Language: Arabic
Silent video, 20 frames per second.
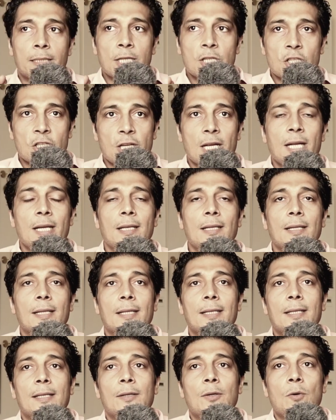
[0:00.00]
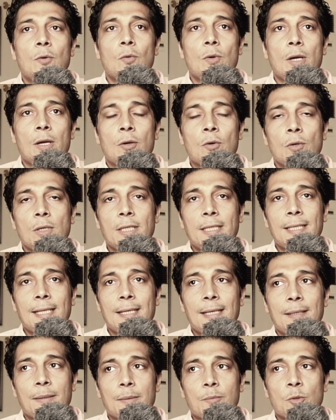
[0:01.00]
ده الشكل اللي هو
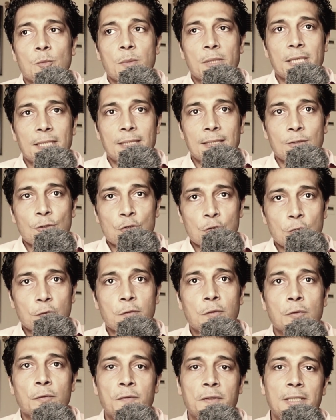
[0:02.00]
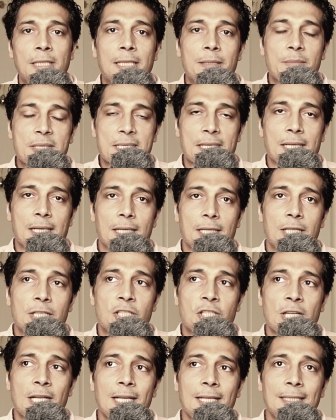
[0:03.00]
كلنا ممكن نشوفه في المزارع
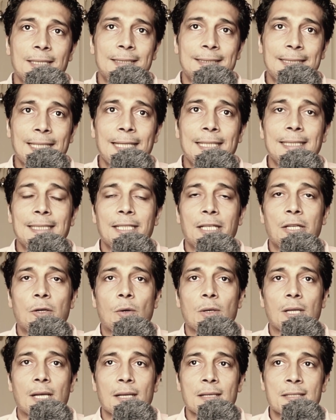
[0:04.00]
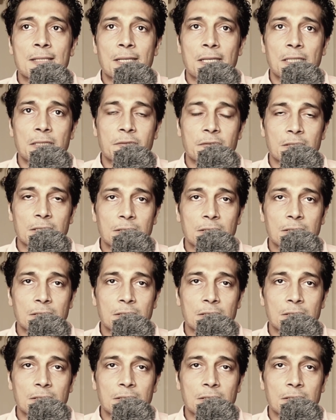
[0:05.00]
الشكل الثاني اللي هو الالسريتيف